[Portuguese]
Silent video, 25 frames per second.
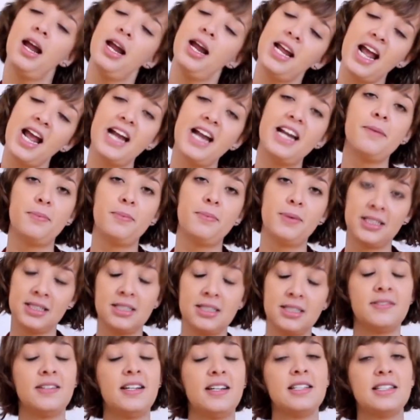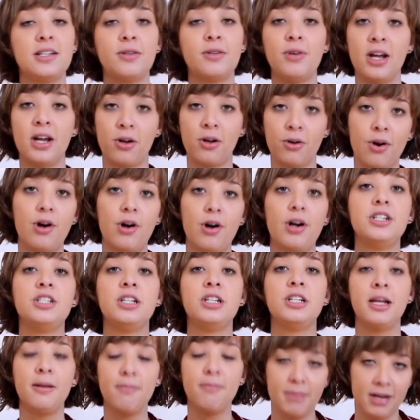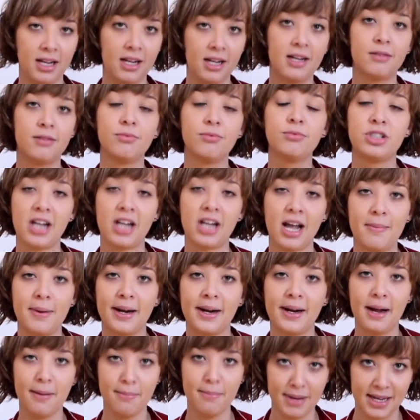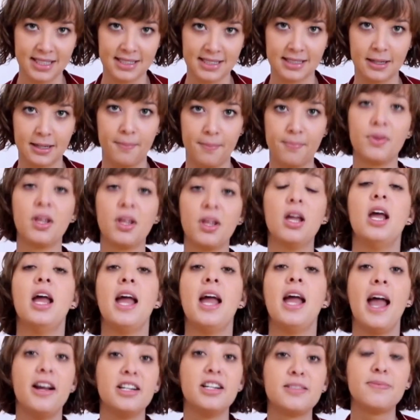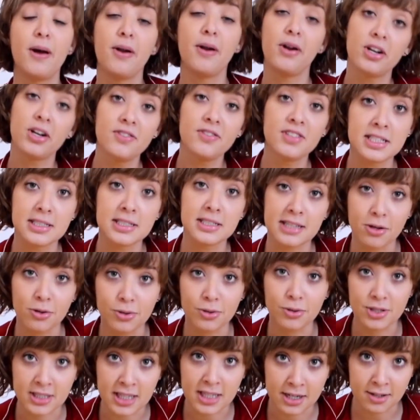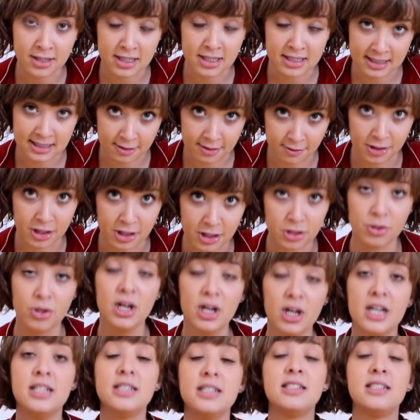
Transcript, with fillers: E aí depois eles fazem o um recorte e brincam de quebra-cabeça. Eu espero que vocês tenham gostado desse vídeo.